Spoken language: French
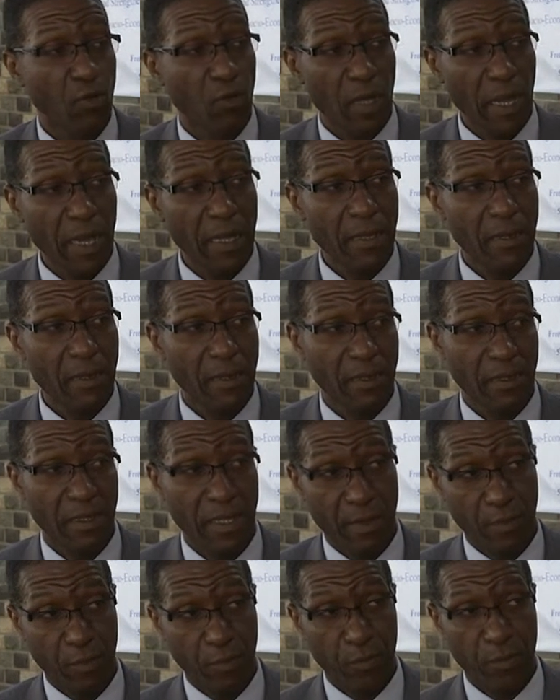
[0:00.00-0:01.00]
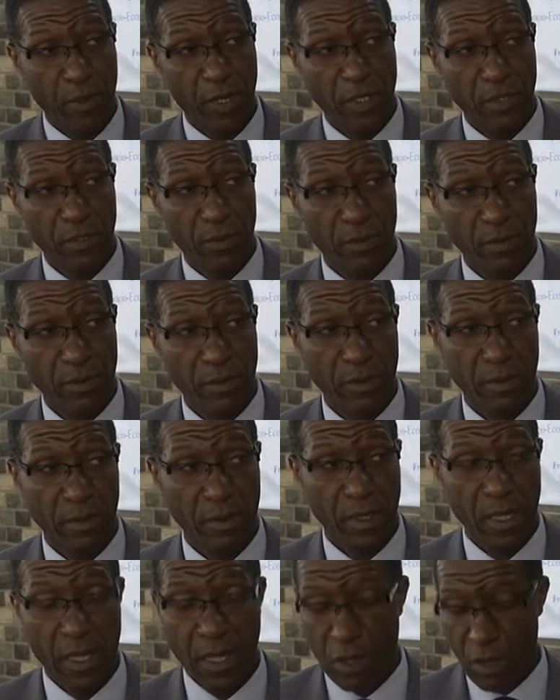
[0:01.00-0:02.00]
locale, les populations,
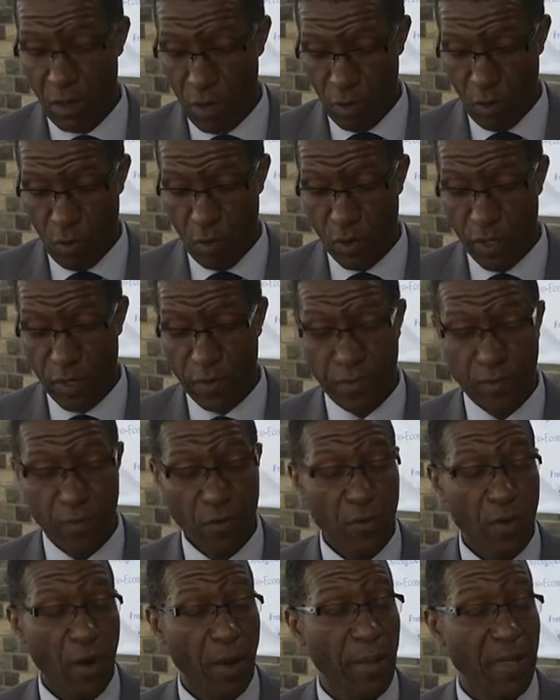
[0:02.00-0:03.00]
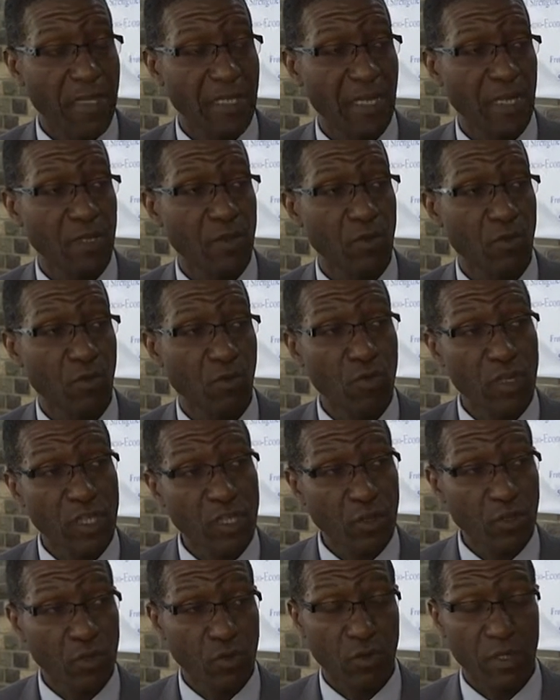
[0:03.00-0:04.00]
au niveau en matière de
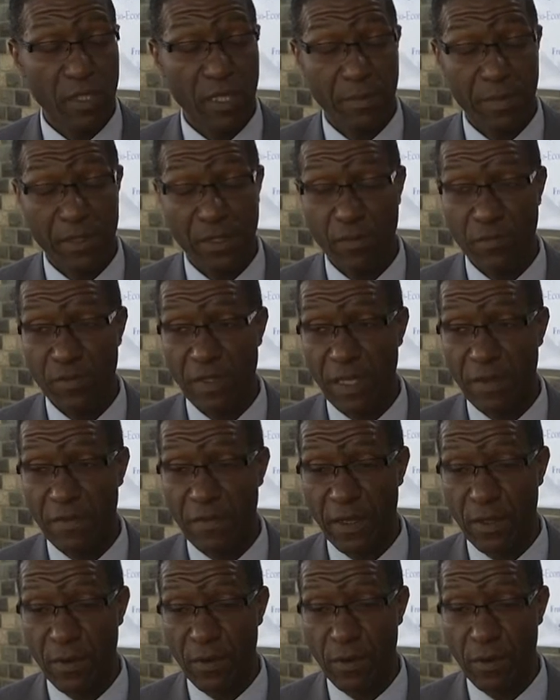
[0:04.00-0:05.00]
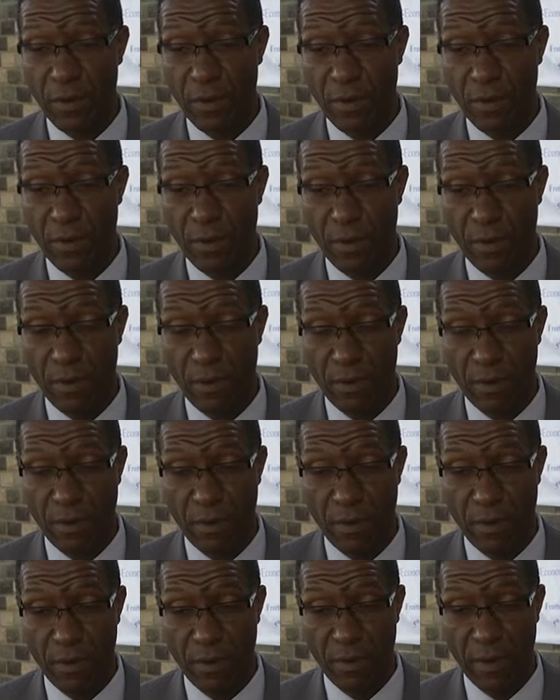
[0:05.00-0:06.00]
cohésion sociale, parce que vous savez que
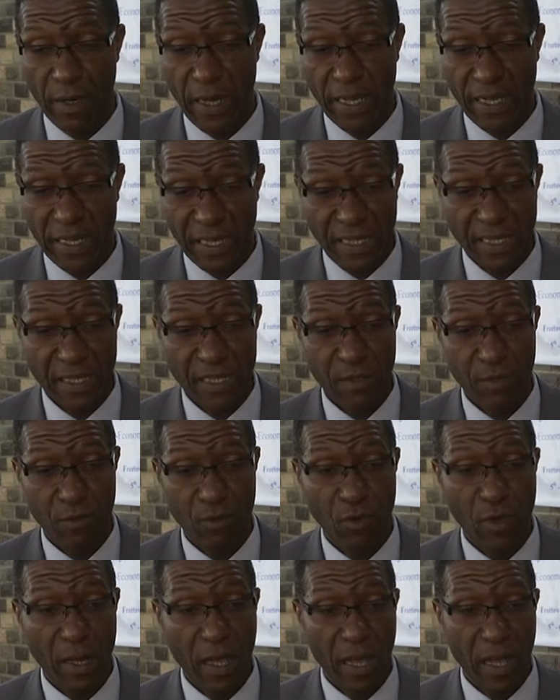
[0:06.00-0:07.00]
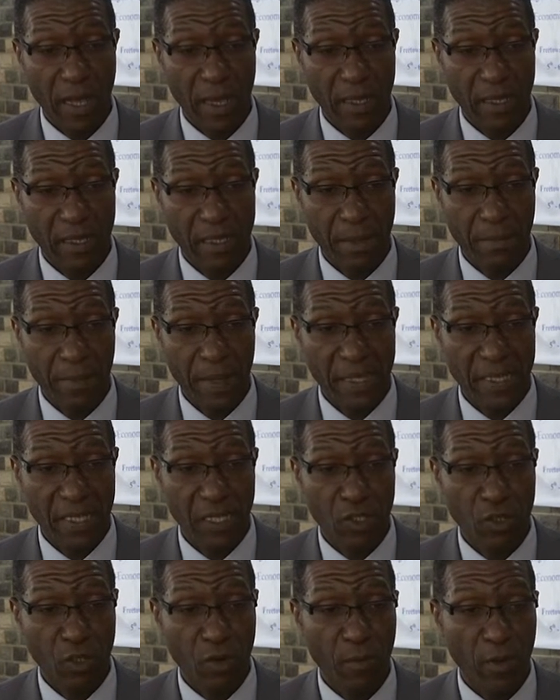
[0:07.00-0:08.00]
euh, la crise Ebola n'a pas été
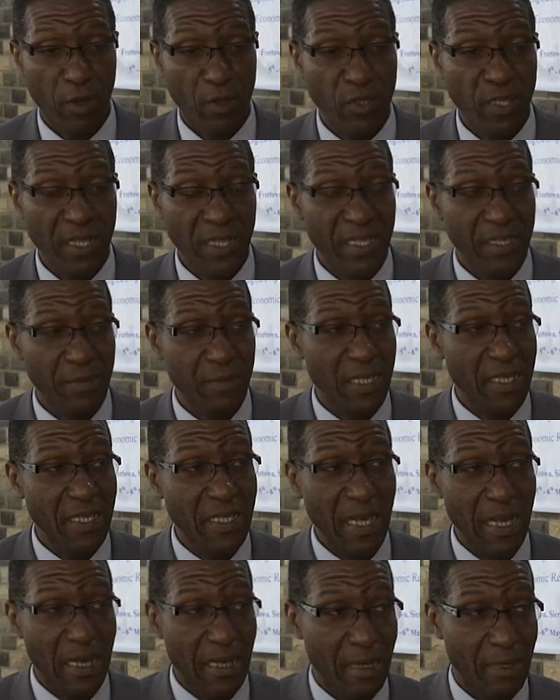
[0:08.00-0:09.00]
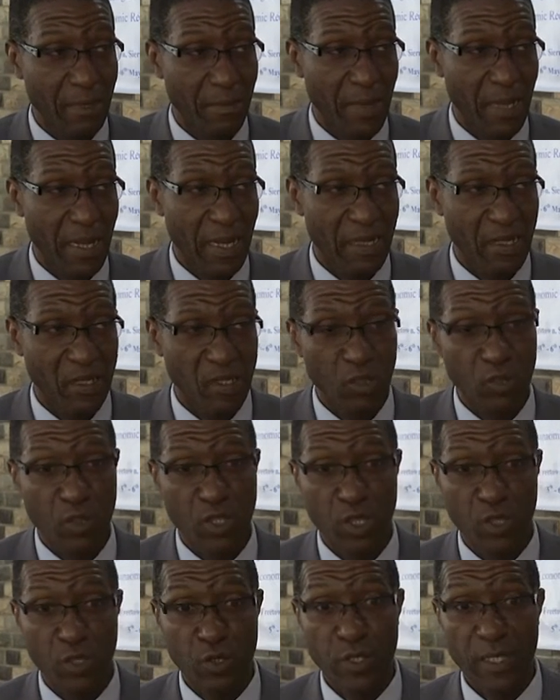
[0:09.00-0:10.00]
seulement une crise médicale, mais elle a été
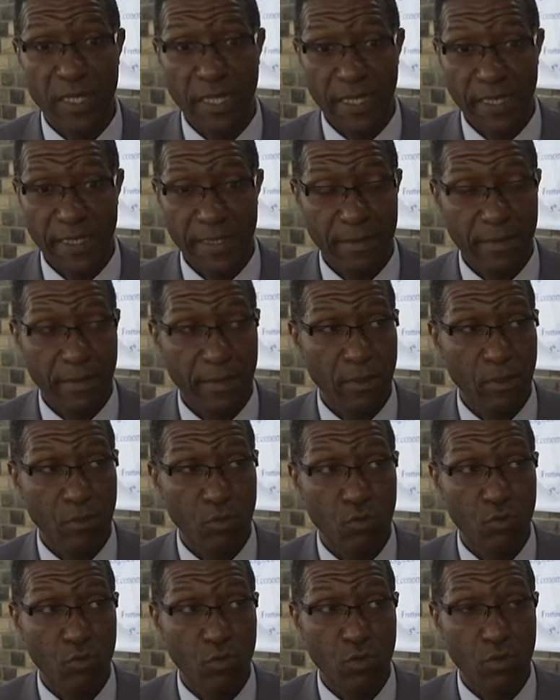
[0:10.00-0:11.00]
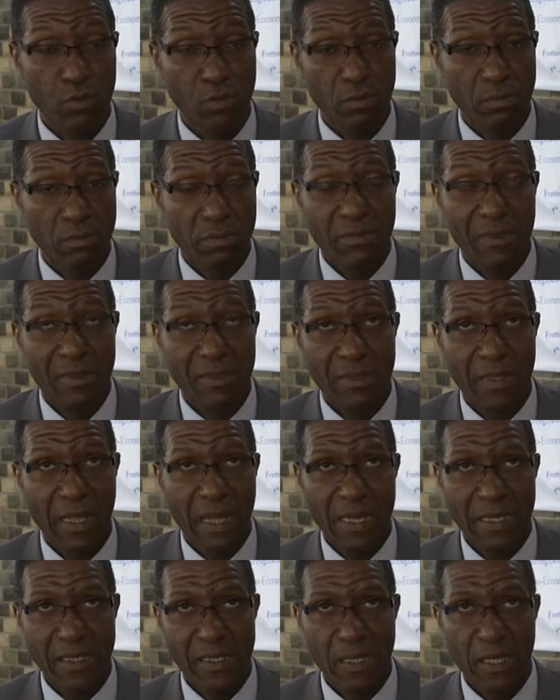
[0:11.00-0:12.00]
aussi une crise, euh,
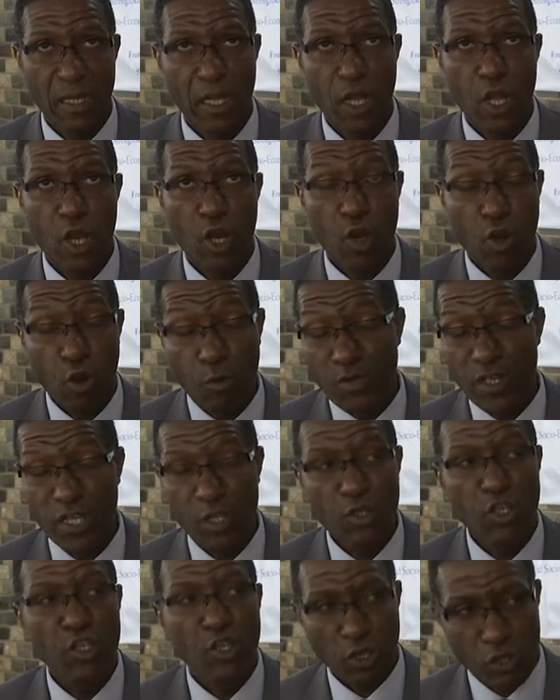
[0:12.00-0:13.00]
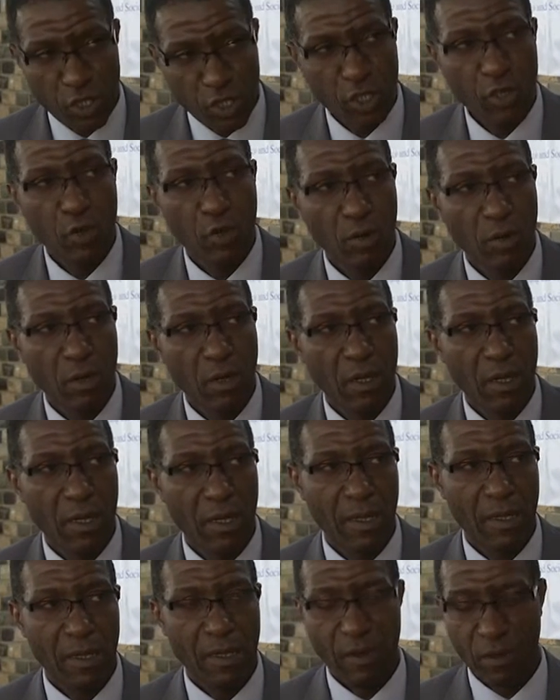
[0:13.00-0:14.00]
elle a été l'objet de tensions
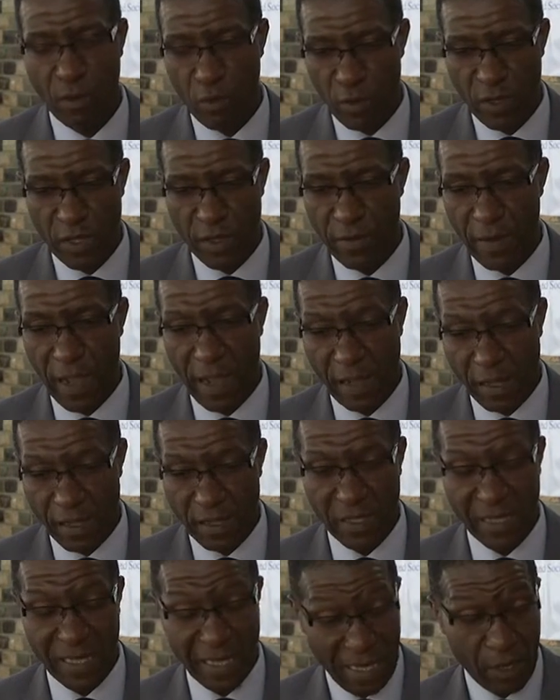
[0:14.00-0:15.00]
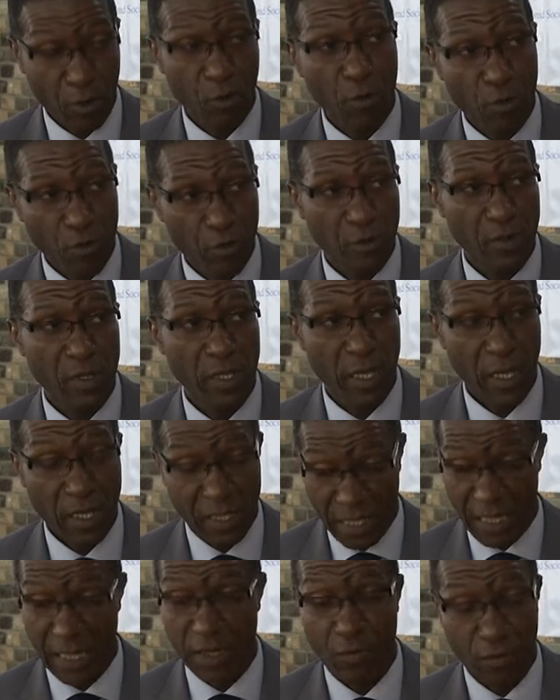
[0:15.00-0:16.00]
hein, au niveau, entre les communautés,
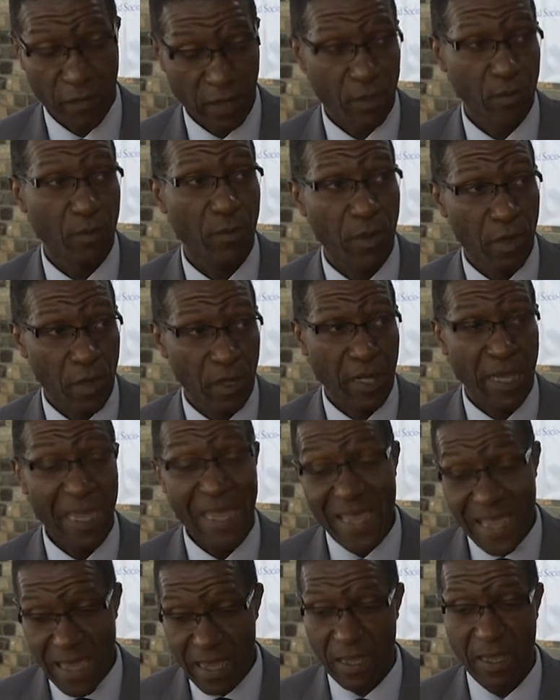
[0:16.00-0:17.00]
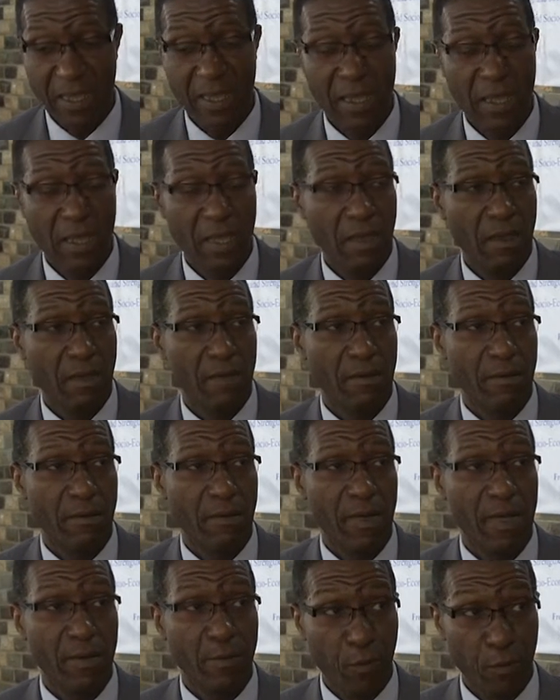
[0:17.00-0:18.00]
entre les gouvernements et
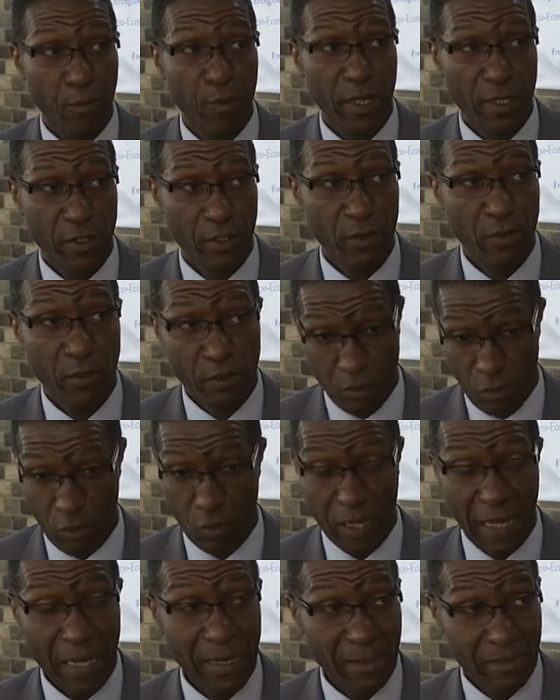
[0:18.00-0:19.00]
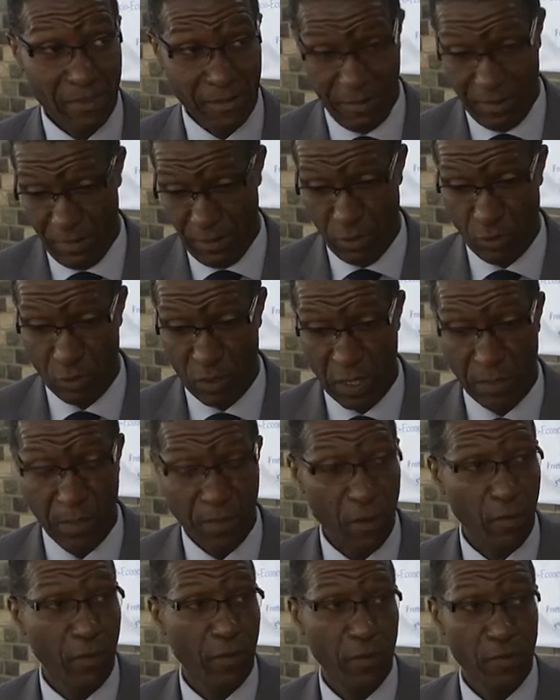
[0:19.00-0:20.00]
euh, les populations locales, euh,
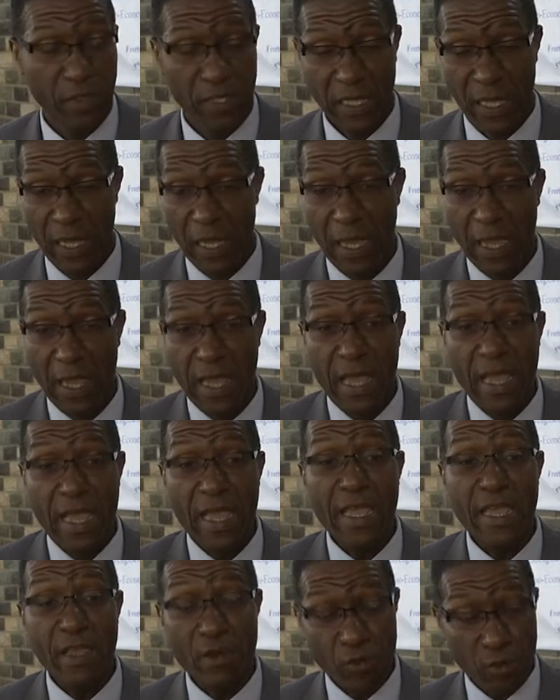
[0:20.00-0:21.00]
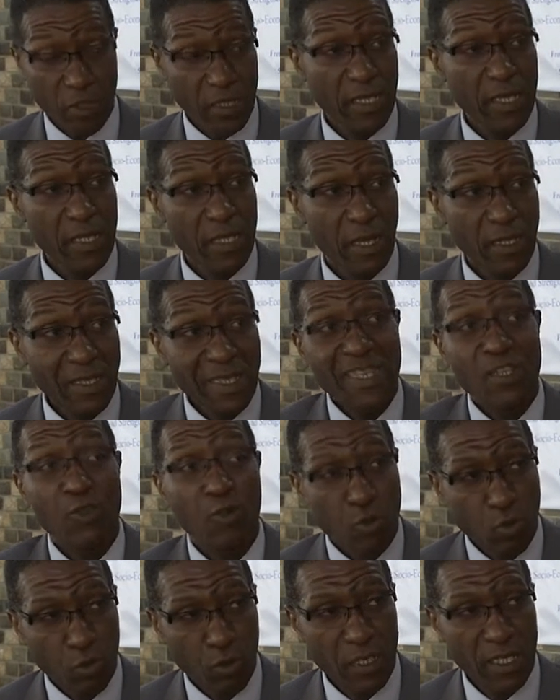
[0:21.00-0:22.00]
notamment aux frontières, et aussi entre les
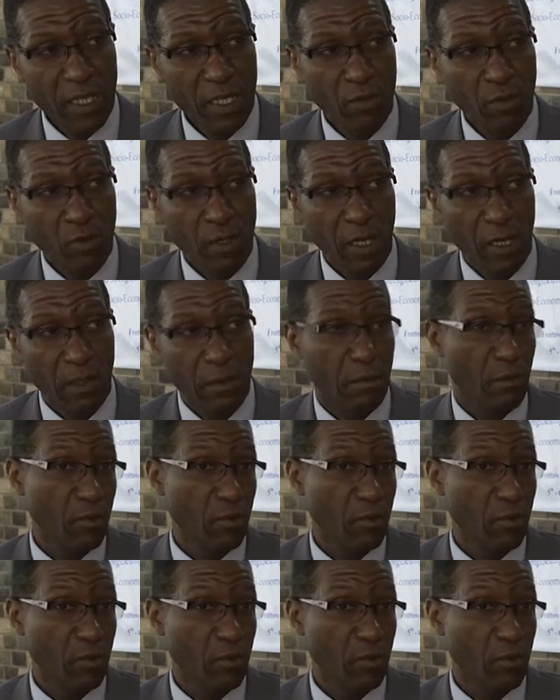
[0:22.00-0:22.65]
autorités locales.